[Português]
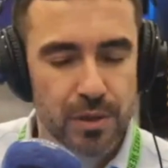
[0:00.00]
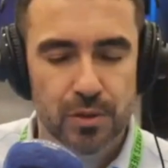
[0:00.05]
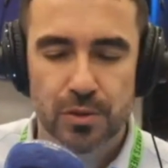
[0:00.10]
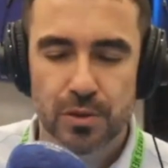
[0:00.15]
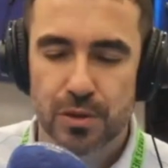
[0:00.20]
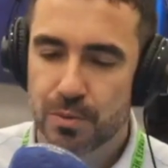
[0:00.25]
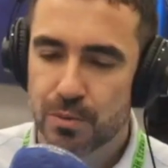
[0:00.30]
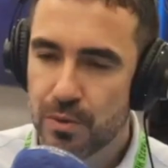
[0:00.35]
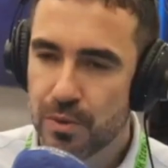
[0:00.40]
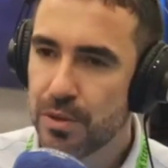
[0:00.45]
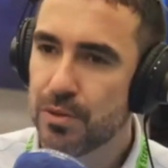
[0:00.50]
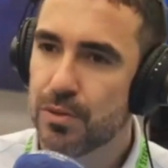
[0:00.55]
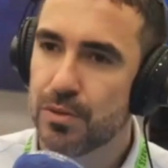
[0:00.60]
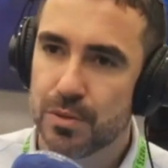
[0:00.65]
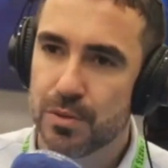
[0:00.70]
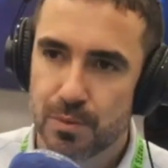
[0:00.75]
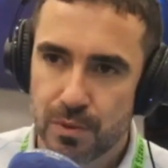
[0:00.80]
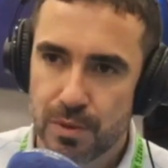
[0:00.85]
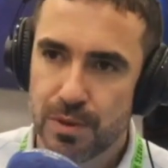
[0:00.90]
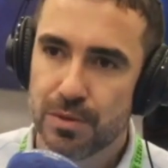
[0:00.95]
muitos,
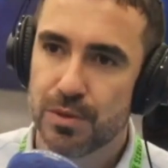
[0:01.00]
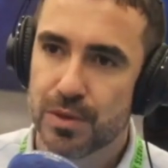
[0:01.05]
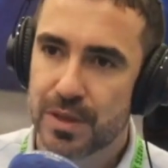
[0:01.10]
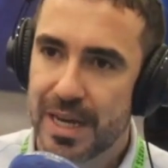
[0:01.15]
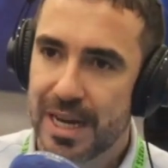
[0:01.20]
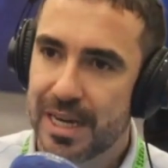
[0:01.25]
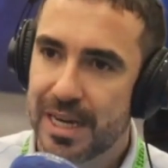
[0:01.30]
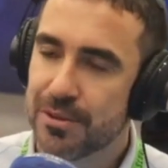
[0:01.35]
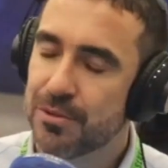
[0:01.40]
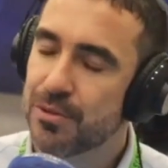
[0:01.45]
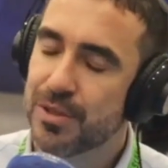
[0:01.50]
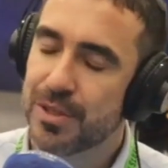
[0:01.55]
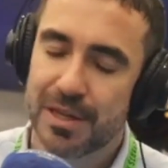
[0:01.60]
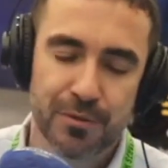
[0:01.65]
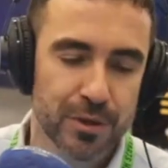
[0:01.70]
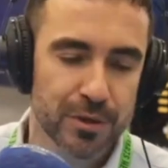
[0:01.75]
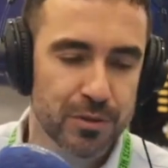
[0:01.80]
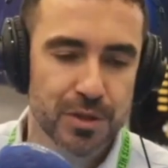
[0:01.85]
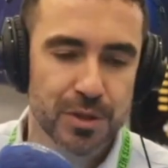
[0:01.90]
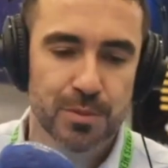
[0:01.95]
muitos dados, né,
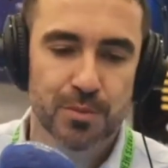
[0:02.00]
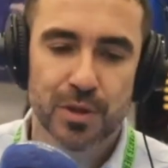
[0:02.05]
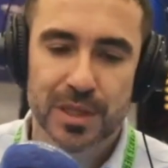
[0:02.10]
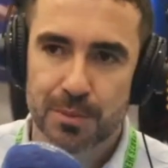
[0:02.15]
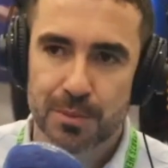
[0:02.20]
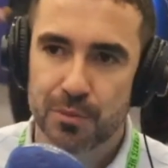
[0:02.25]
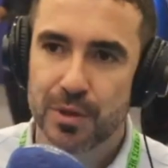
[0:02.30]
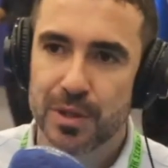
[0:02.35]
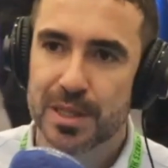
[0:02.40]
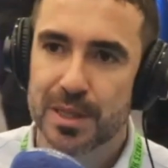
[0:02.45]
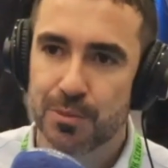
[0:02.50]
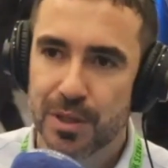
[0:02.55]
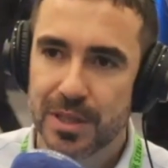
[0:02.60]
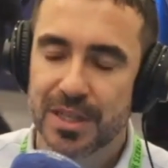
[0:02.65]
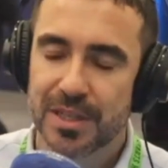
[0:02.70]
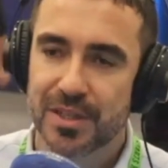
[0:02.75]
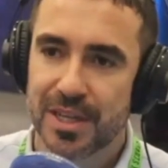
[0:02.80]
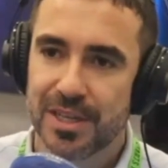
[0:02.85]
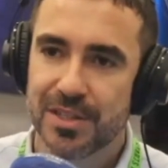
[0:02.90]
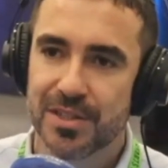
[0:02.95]
foto de muita, muita, muita
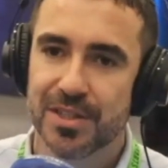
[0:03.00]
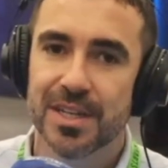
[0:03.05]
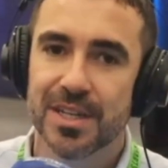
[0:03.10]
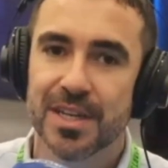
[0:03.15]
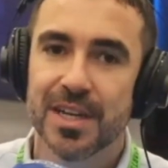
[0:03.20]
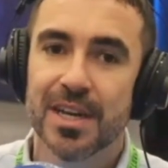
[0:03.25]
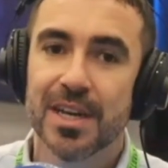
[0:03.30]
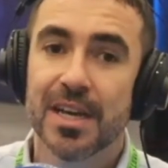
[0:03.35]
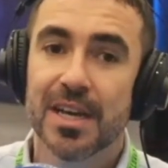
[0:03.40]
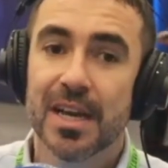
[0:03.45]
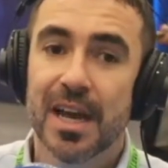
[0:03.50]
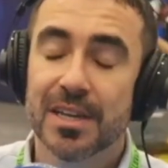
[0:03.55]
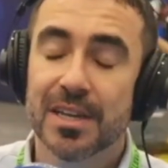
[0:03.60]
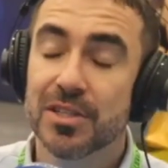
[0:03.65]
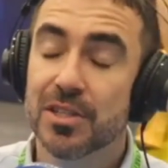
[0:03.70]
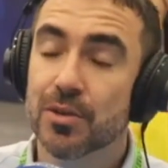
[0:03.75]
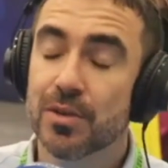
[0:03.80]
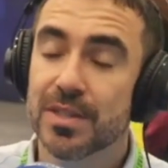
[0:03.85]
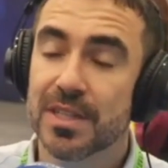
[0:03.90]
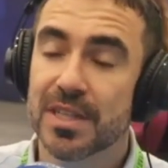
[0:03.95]
gente, a
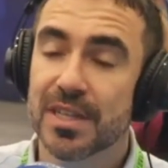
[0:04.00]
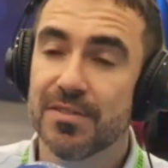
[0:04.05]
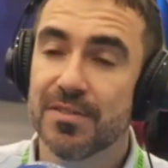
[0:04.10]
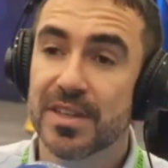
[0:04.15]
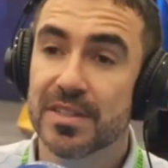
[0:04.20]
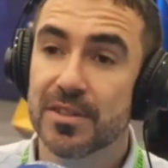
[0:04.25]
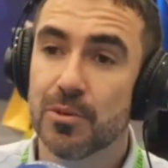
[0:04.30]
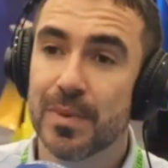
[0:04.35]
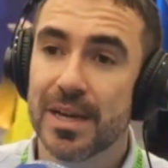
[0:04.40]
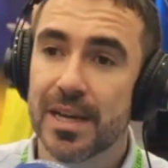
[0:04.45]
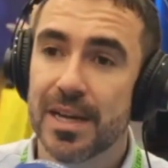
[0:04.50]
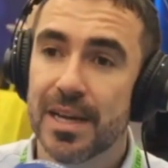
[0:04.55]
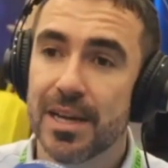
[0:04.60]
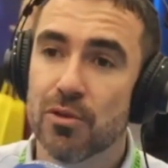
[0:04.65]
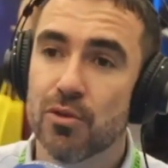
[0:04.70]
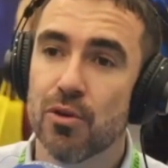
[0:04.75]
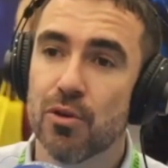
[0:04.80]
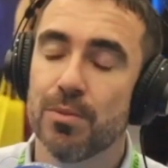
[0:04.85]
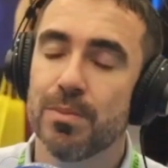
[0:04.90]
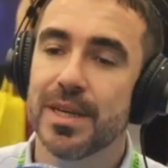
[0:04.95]
gente consiga fazer uma
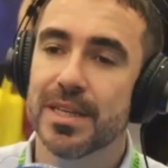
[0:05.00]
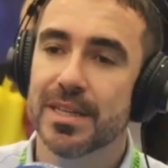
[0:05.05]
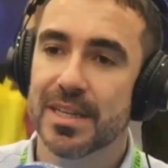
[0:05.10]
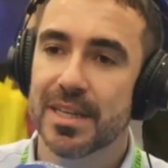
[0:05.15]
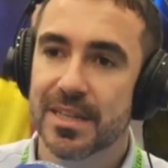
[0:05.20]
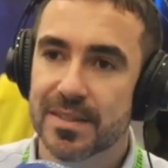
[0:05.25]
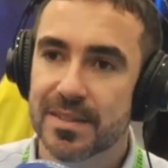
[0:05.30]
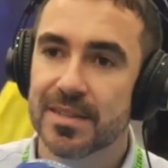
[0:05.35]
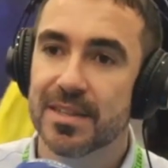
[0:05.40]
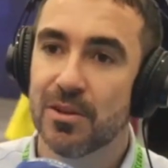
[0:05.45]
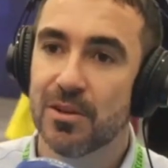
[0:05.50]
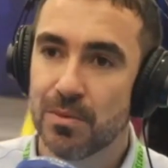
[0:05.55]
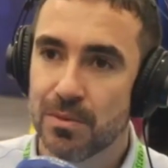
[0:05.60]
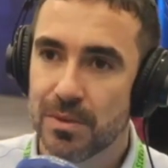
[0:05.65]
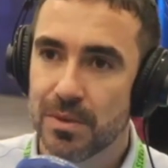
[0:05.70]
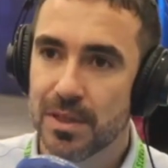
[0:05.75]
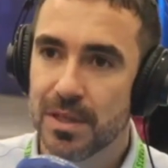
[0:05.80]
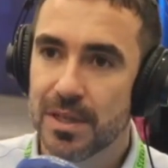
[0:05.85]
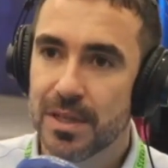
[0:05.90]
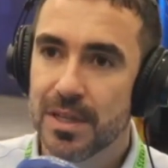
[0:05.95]
recomendação
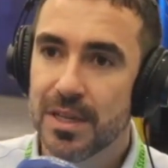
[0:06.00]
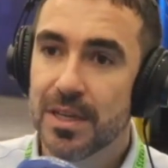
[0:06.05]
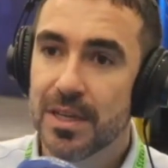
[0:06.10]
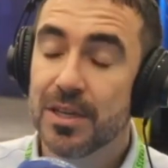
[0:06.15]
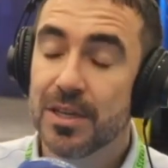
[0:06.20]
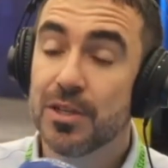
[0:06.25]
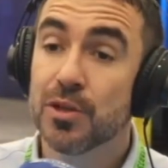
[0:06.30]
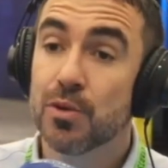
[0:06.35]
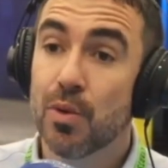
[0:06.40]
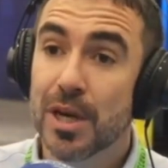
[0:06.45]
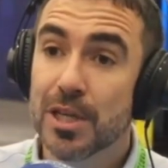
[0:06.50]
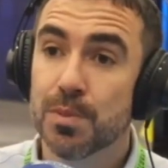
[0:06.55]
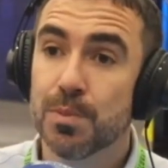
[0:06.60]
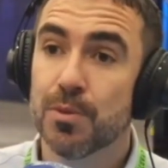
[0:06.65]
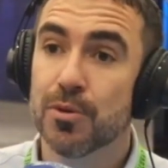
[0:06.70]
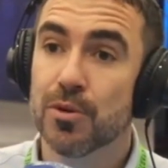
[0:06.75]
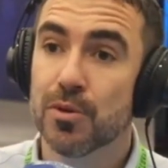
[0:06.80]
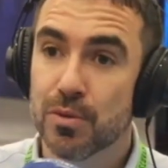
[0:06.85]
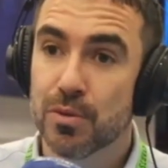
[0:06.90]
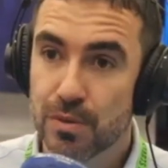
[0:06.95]
de quais
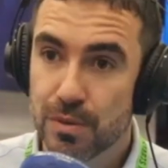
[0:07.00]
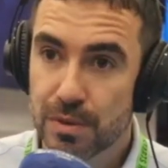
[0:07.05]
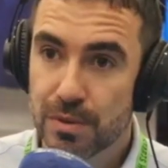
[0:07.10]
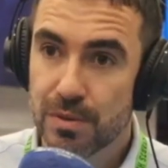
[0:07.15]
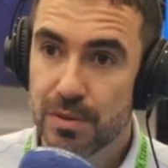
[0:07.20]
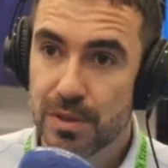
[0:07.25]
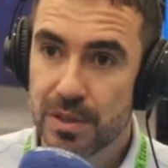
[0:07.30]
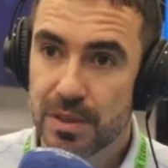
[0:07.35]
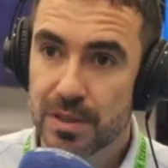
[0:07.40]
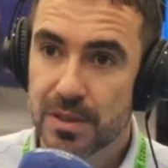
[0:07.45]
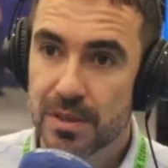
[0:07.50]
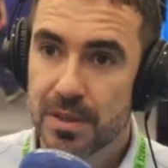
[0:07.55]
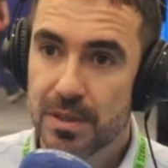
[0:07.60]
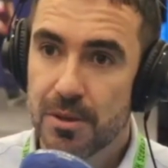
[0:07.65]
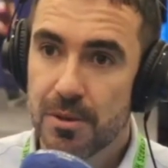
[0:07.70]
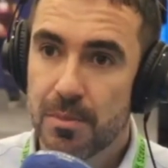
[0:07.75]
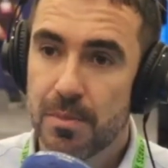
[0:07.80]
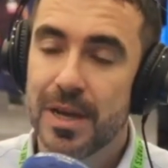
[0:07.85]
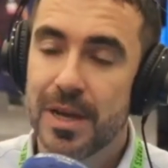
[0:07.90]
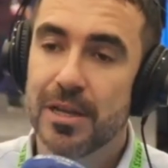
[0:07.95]
produtos
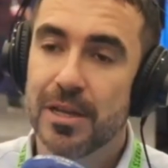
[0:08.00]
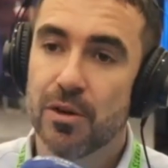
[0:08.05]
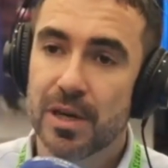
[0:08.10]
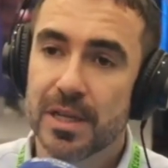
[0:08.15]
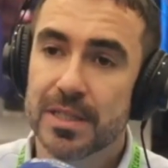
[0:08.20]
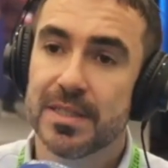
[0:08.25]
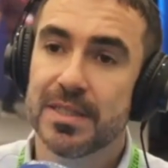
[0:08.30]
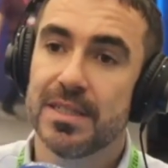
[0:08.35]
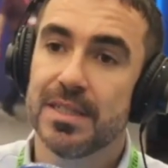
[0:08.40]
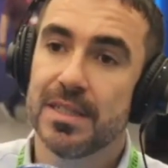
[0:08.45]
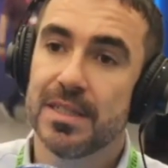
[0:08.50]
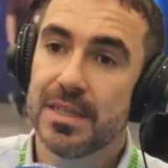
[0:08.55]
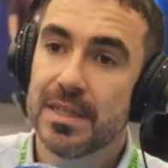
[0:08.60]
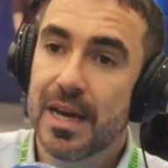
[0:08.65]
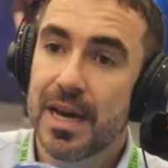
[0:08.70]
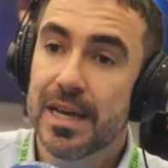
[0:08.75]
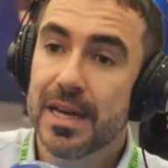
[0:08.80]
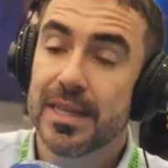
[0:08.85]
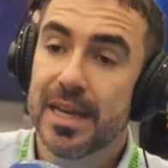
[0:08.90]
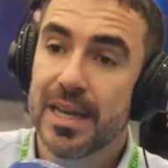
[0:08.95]
melhor se
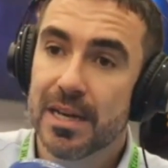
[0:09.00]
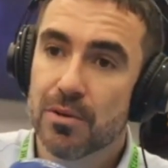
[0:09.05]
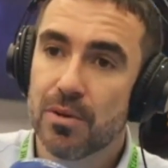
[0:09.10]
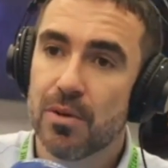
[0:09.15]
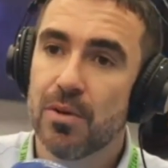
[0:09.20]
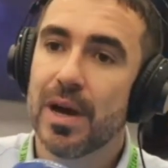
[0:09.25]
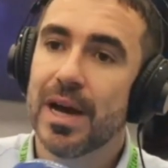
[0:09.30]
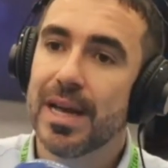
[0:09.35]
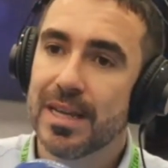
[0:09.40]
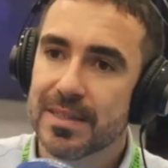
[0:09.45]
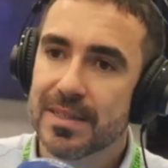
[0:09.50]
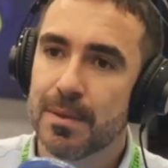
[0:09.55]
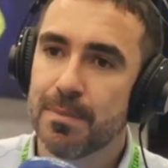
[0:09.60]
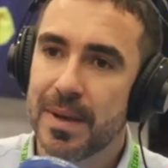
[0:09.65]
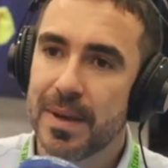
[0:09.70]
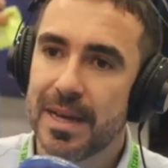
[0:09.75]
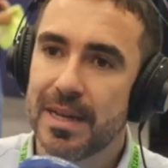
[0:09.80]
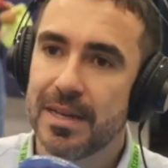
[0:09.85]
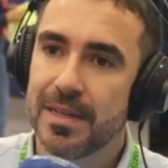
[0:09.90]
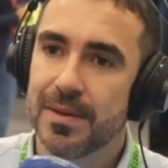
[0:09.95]
adequam a essa
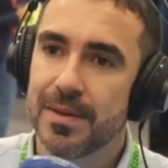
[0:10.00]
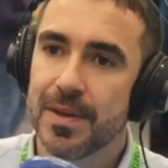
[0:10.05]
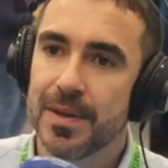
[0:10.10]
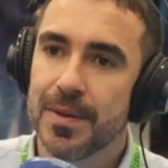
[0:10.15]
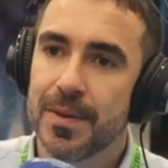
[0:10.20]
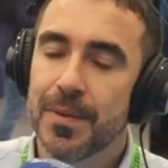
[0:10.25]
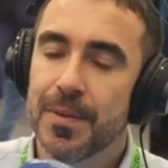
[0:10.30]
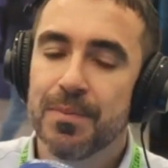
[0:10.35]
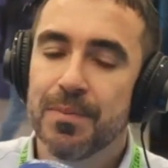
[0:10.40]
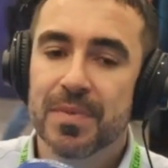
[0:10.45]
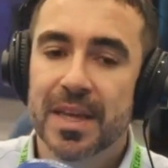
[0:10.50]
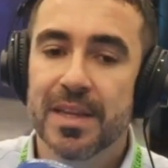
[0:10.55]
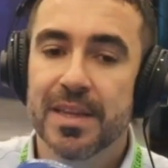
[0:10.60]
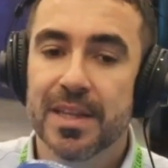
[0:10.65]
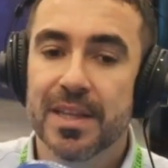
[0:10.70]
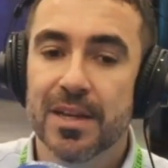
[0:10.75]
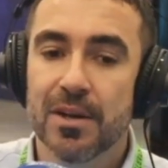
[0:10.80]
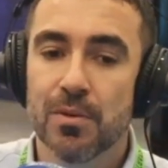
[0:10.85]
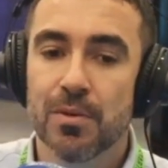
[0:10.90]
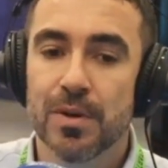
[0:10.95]
pele. Uhum.
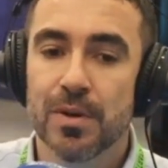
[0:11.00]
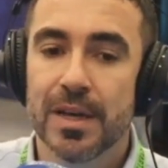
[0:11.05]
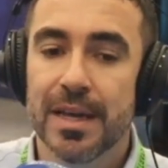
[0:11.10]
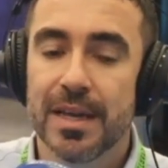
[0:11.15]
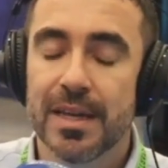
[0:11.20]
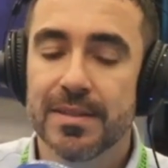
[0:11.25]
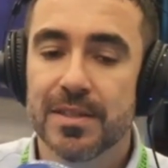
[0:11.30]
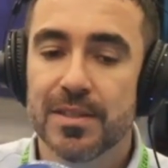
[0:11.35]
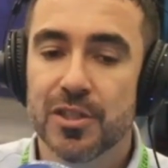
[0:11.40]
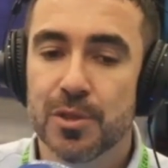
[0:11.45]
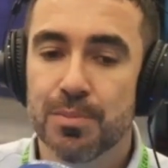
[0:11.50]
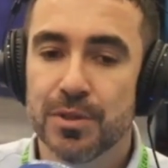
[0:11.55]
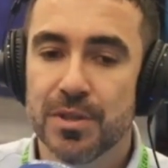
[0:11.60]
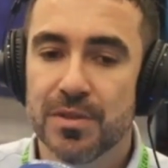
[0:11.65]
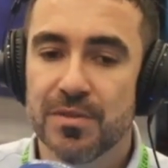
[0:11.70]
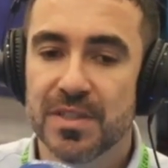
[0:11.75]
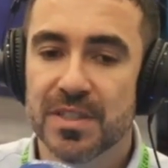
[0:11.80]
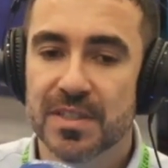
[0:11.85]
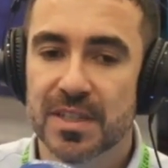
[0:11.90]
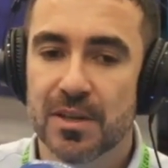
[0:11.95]
Então, esse tipo de
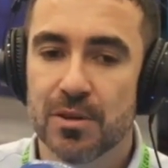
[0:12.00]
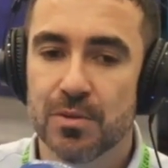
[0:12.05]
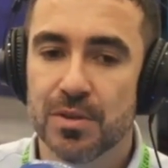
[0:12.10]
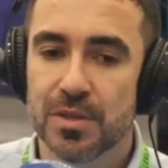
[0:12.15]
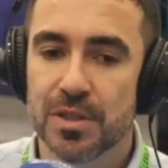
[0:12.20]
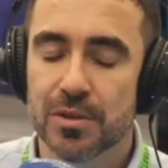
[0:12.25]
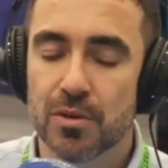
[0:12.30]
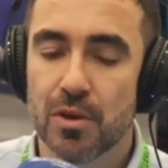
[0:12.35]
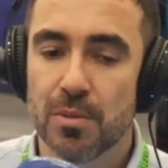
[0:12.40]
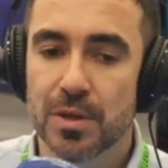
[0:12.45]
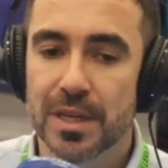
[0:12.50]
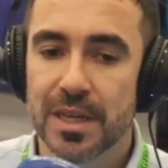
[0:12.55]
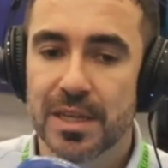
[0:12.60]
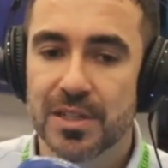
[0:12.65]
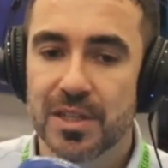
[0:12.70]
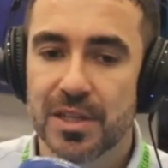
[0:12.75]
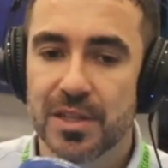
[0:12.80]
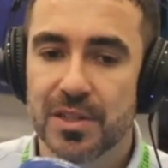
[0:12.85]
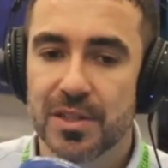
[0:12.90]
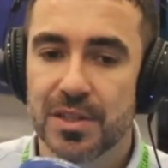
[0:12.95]
visão de como que a
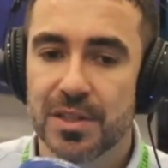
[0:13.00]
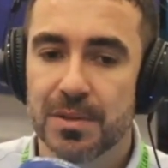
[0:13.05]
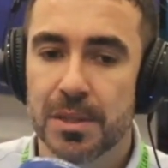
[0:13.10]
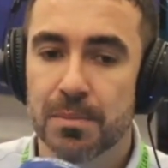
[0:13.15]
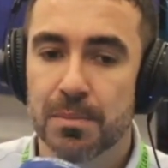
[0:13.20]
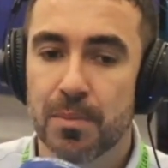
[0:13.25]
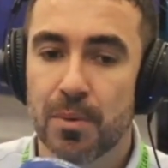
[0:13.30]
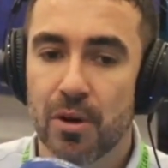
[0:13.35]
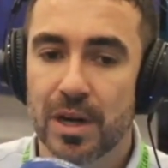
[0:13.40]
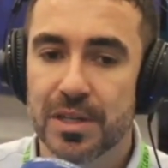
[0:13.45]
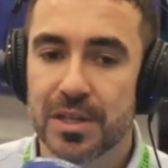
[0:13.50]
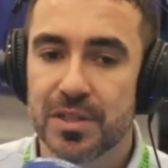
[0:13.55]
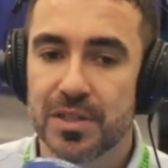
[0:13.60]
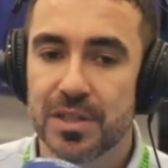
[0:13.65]
gente pode